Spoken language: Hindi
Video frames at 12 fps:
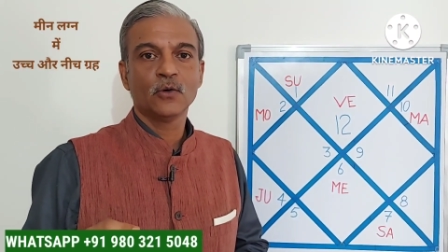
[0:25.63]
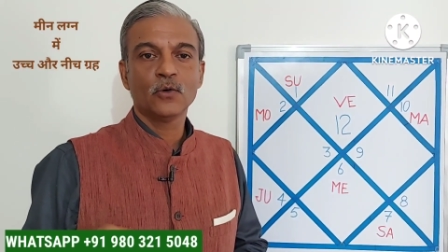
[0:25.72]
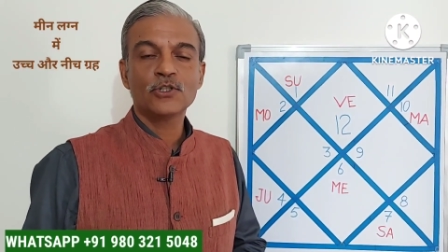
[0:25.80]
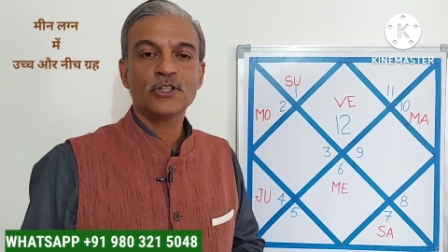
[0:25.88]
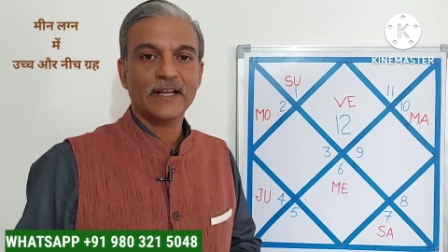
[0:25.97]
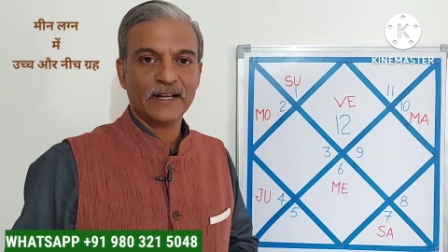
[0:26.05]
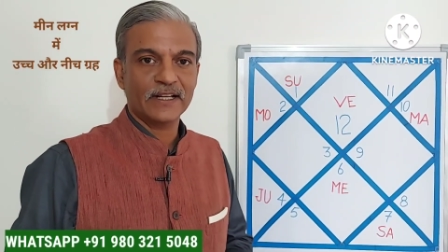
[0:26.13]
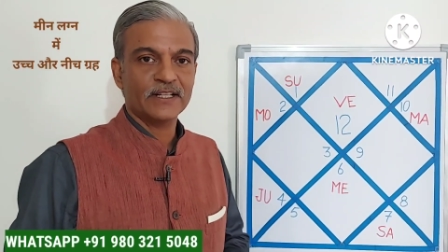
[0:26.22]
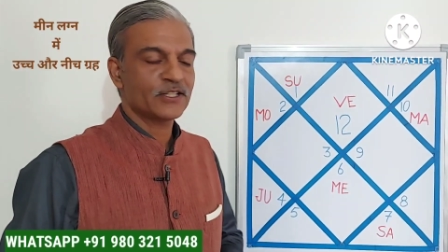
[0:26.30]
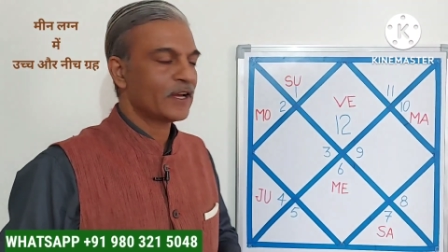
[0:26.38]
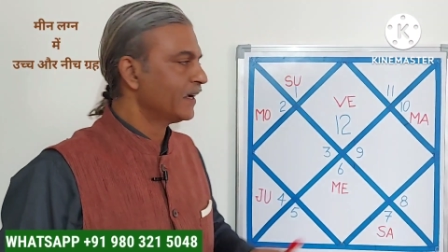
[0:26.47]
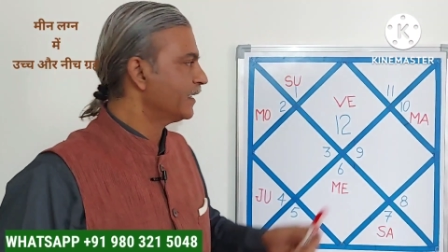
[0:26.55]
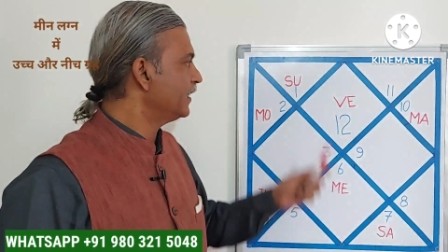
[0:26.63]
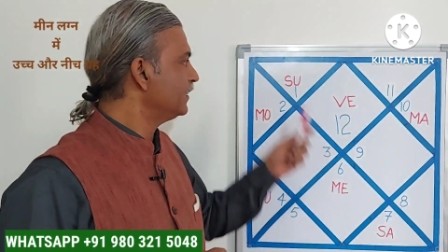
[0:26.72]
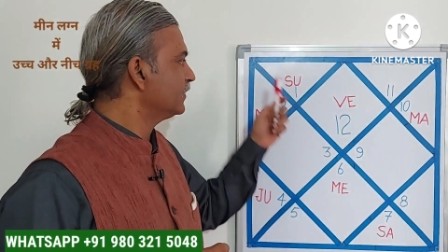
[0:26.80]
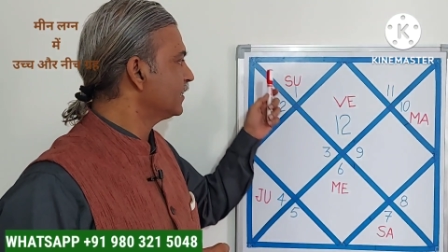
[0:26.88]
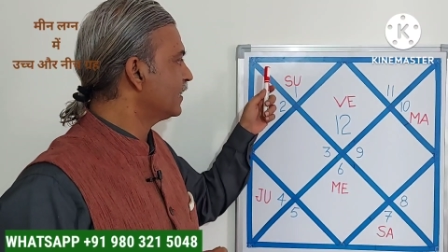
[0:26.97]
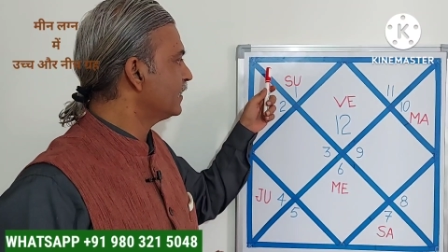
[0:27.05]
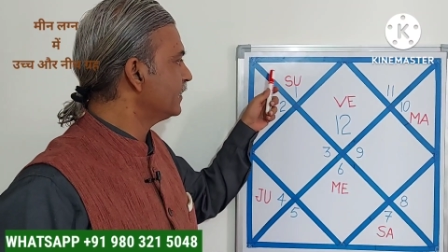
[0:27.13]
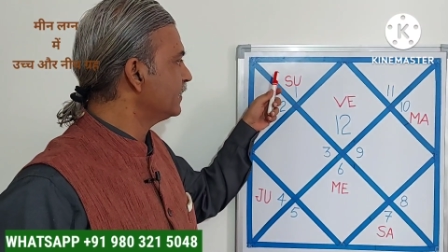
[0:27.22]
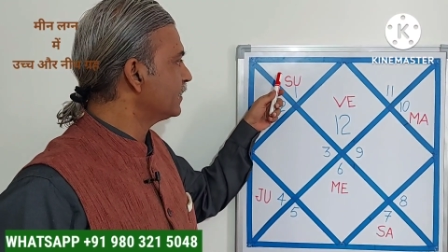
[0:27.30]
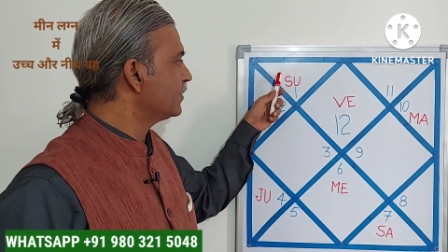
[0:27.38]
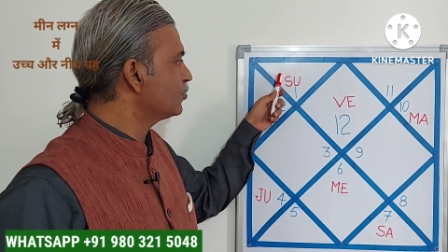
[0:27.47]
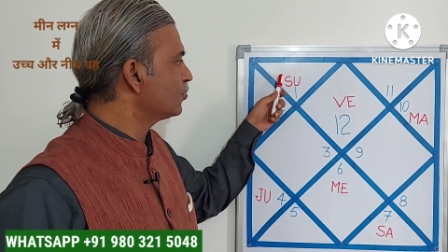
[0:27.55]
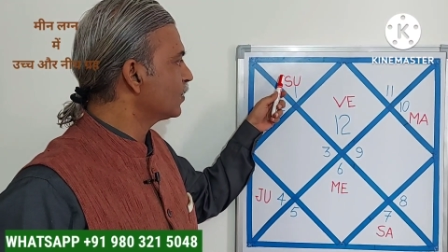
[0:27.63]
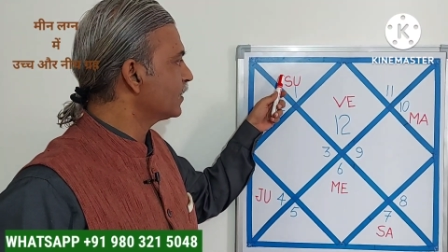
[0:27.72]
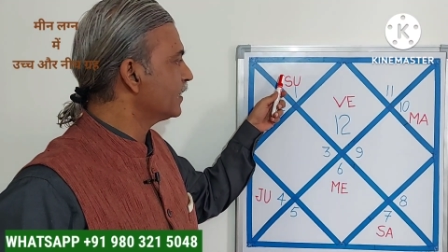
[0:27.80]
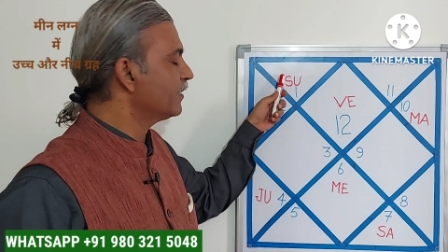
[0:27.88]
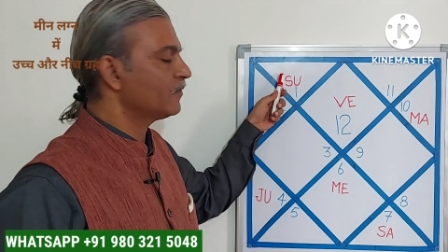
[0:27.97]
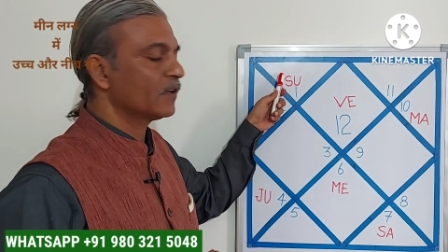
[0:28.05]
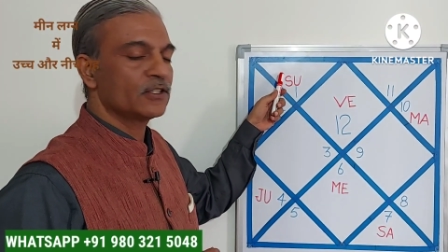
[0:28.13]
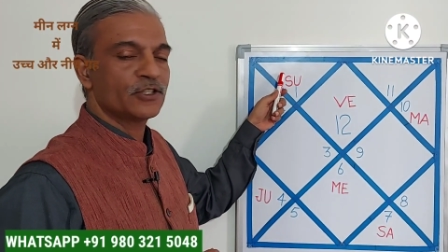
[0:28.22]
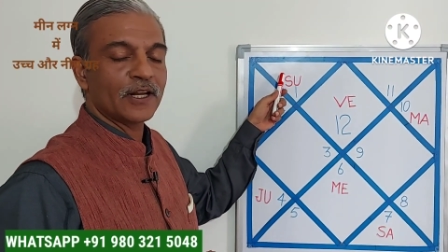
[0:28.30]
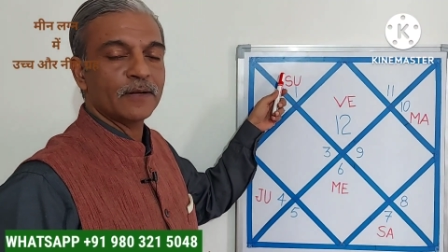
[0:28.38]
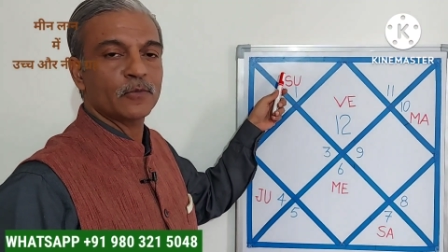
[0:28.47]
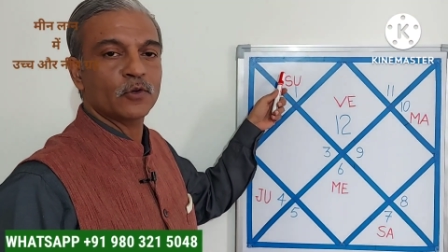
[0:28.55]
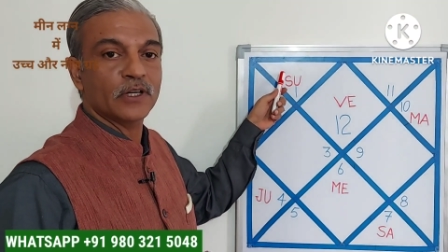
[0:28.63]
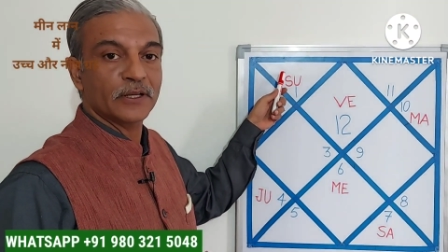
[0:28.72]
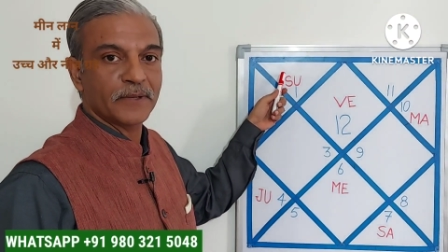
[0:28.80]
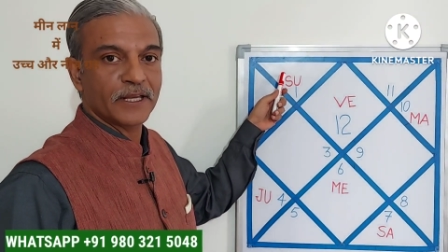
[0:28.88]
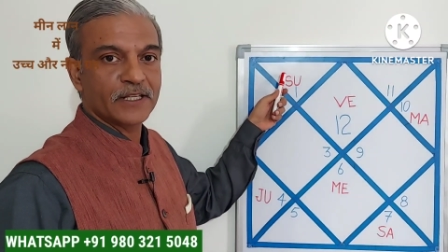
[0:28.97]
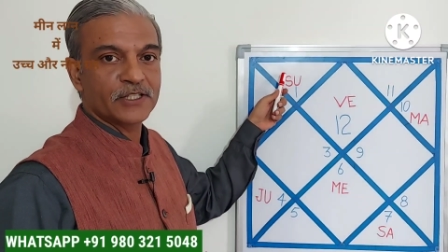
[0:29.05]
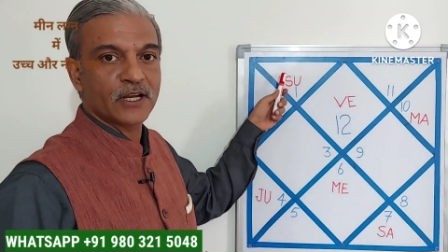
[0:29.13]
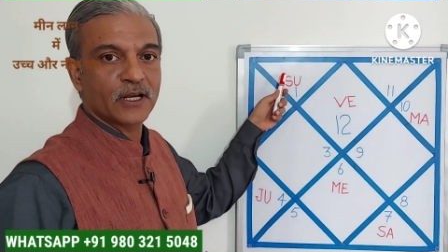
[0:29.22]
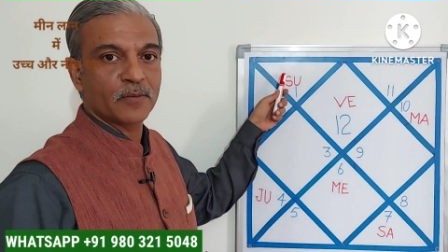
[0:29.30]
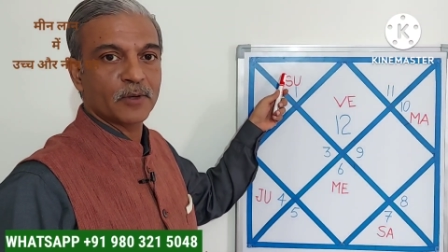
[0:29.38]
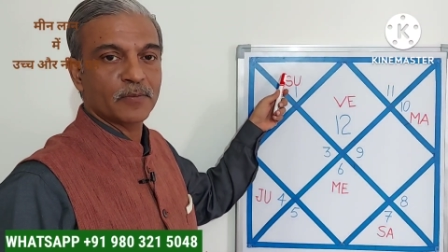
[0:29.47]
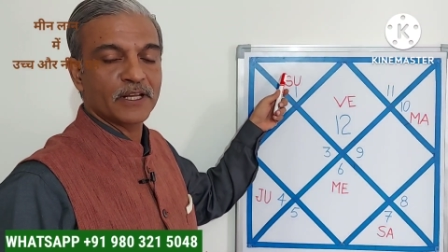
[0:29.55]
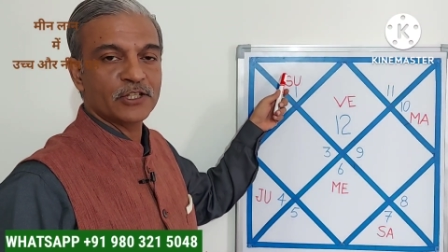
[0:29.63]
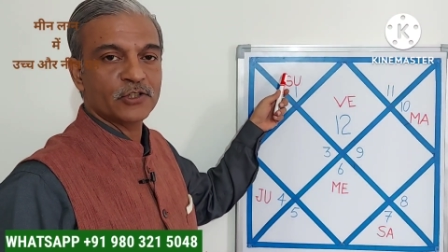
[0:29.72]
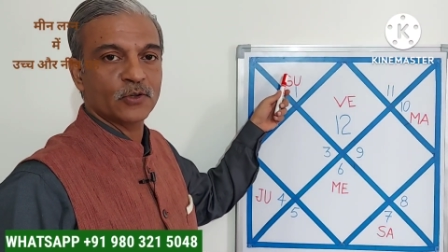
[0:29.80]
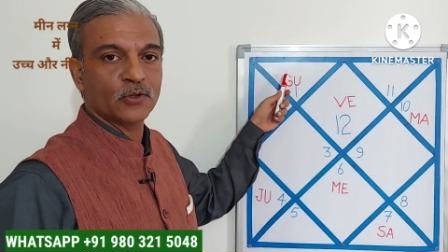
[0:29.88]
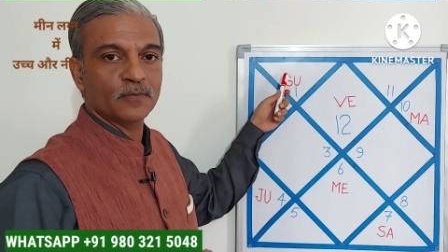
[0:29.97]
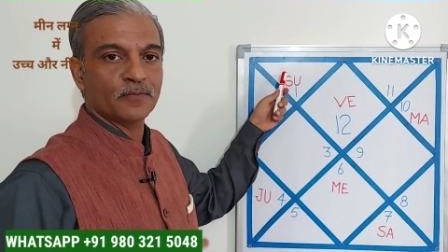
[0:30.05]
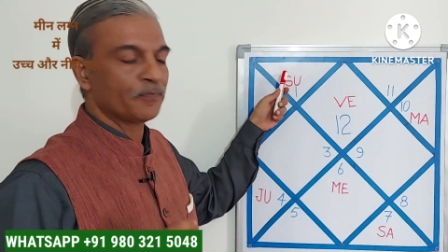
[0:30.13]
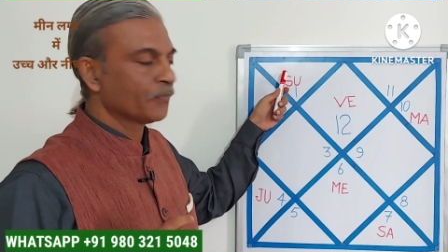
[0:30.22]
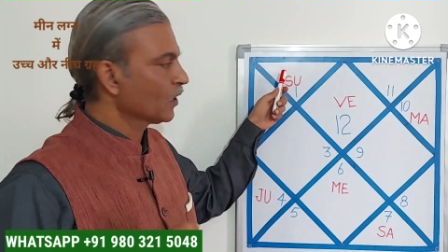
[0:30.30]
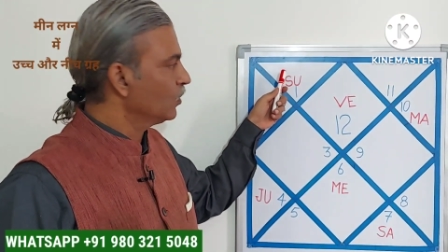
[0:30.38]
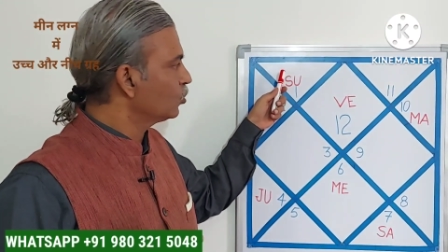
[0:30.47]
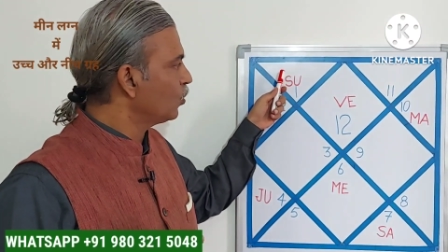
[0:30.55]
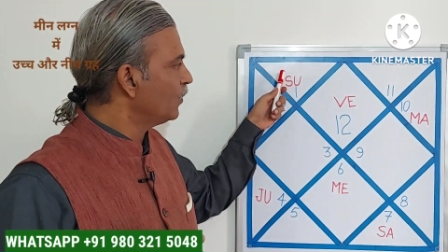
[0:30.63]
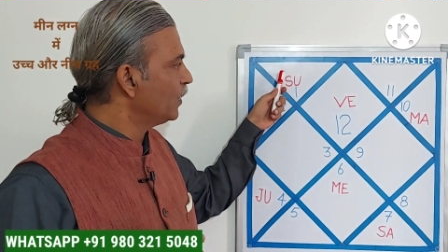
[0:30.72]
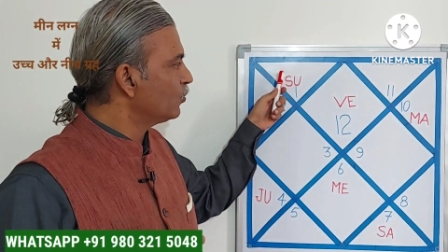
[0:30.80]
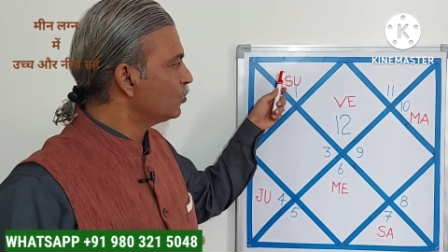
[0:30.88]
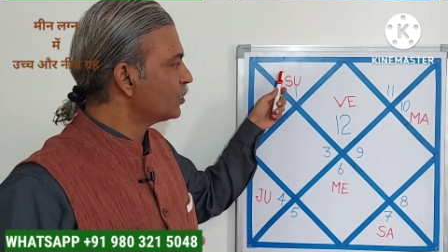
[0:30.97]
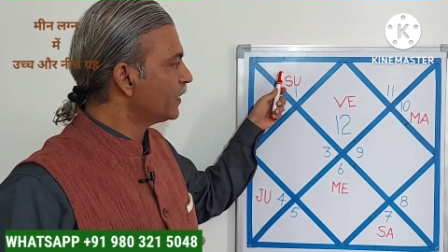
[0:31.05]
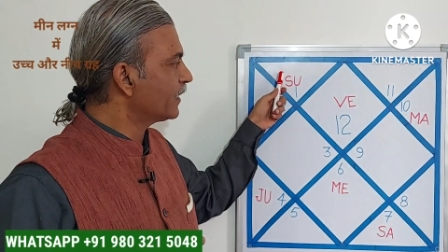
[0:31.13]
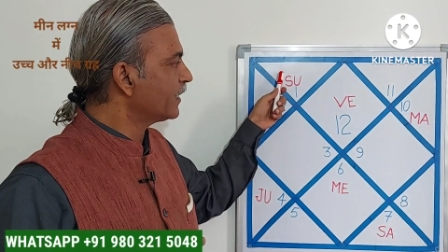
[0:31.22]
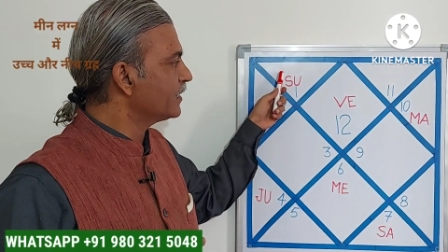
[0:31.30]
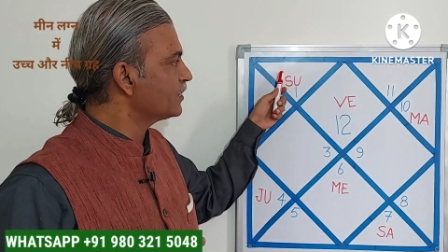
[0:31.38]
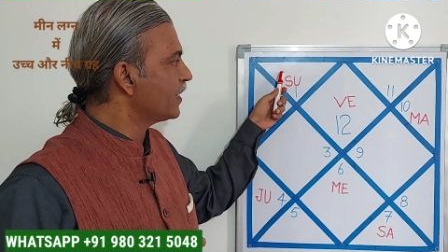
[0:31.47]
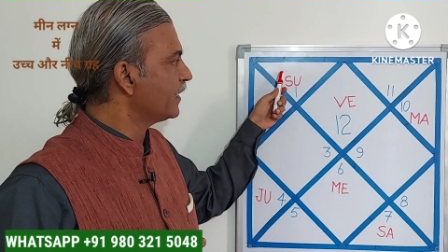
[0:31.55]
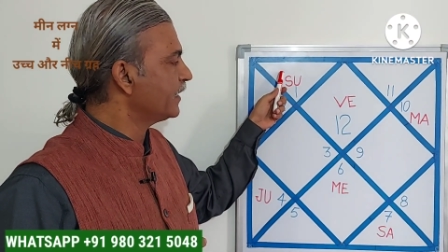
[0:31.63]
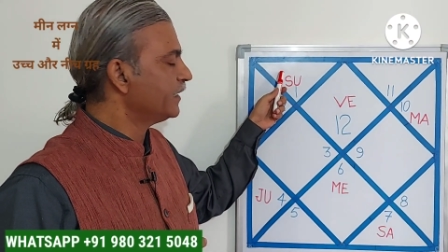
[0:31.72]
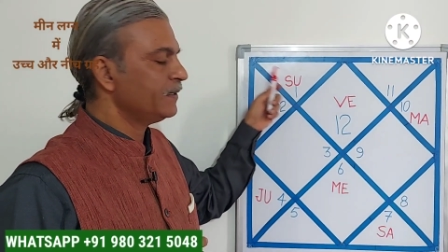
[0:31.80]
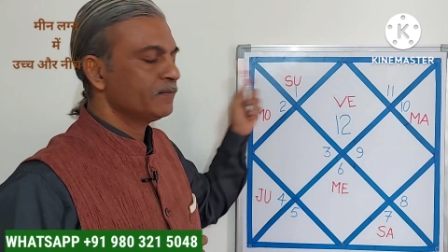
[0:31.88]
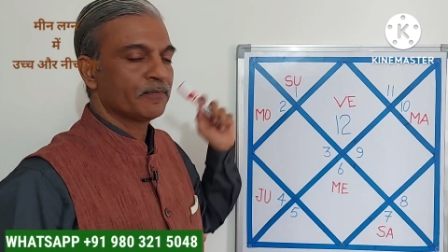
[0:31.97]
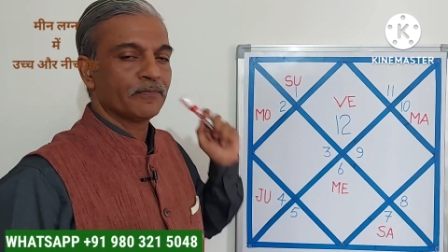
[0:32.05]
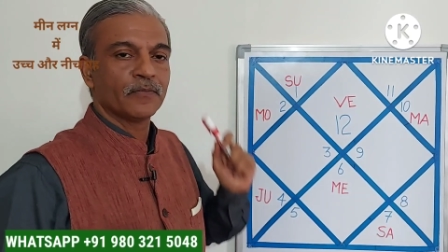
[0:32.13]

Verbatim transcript: उच्च के कहे जाएंगे यानी कि यदि सूर्यदेव जन्म कुंडली में इस जगह पर प्लेस्ड हों तो वे उच्च के कहे जाएंगे